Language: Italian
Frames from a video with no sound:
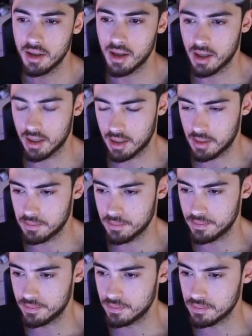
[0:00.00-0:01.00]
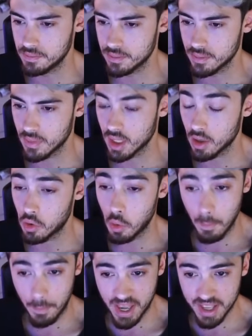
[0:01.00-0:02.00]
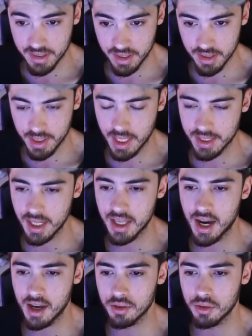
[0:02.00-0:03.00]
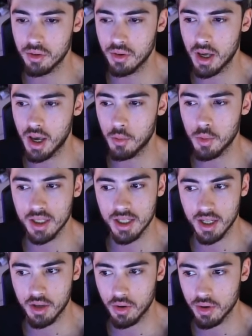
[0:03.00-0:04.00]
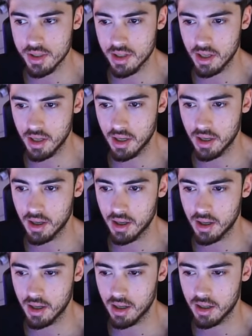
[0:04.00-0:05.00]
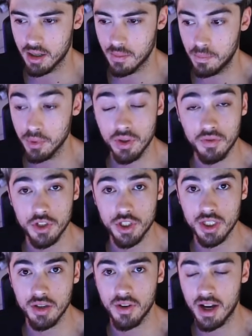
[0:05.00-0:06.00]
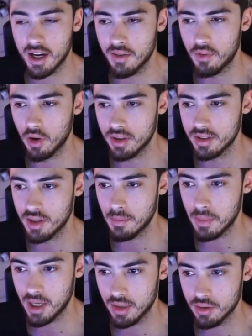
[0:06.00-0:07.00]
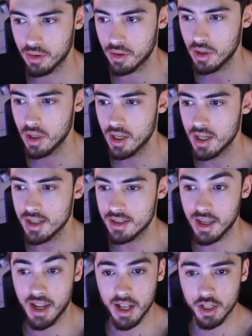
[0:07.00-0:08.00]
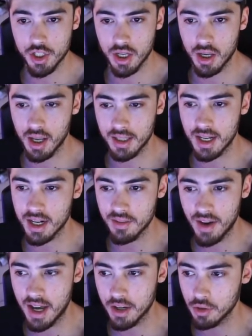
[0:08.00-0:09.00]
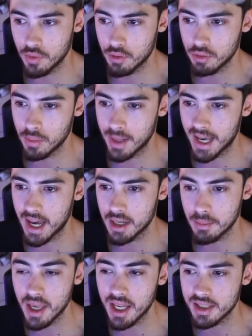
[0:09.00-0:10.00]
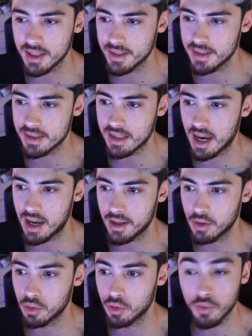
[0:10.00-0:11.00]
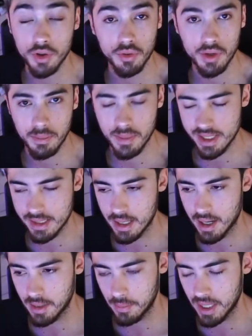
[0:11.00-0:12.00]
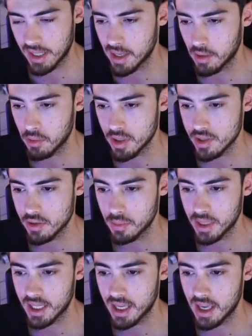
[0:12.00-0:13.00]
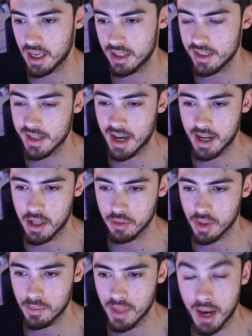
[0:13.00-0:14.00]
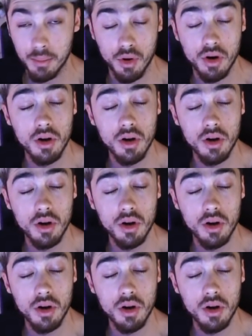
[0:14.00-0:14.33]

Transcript: um, competere da italiano è una delle cose uh, più difficili da fare, a volte nemmeno si riesce ad arrivare dove uno magari merita di stare o dove dovrebbe stare. Perché questo? Perché in Italia non abbiamo